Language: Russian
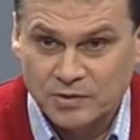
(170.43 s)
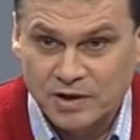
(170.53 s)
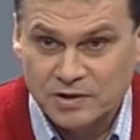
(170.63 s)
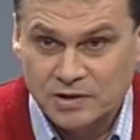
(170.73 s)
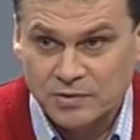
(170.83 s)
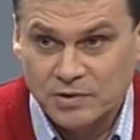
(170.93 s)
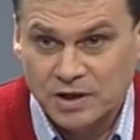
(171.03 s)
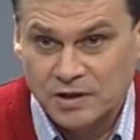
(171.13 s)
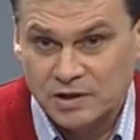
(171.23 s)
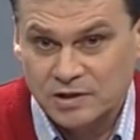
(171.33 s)
с Ульяновской
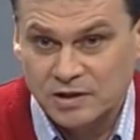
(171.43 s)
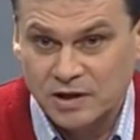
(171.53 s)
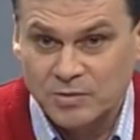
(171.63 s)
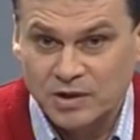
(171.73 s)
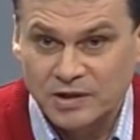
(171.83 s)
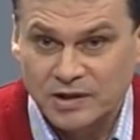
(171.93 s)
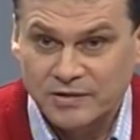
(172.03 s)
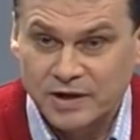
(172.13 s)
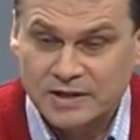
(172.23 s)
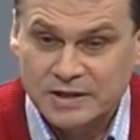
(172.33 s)
конечно, игра была
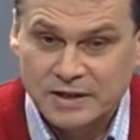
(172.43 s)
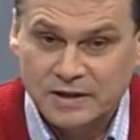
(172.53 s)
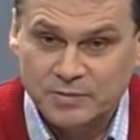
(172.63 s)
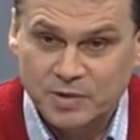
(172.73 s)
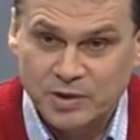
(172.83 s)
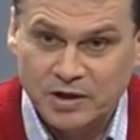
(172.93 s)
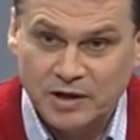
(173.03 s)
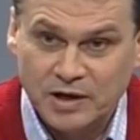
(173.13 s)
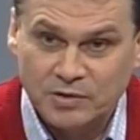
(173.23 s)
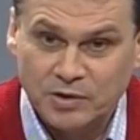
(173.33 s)
невыразительная, мы
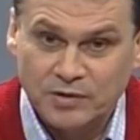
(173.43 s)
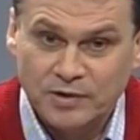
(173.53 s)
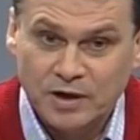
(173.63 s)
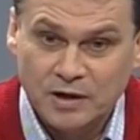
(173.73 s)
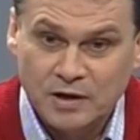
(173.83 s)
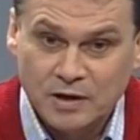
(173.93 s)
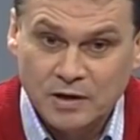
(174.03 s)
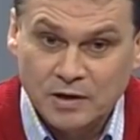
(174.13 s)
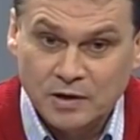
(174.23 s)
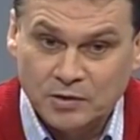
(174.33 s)
проиграли 0-2.
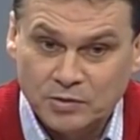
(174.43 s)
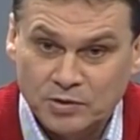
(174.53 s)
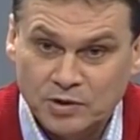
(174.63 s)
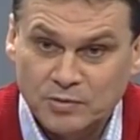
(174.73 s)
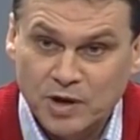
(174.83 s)
Ну, не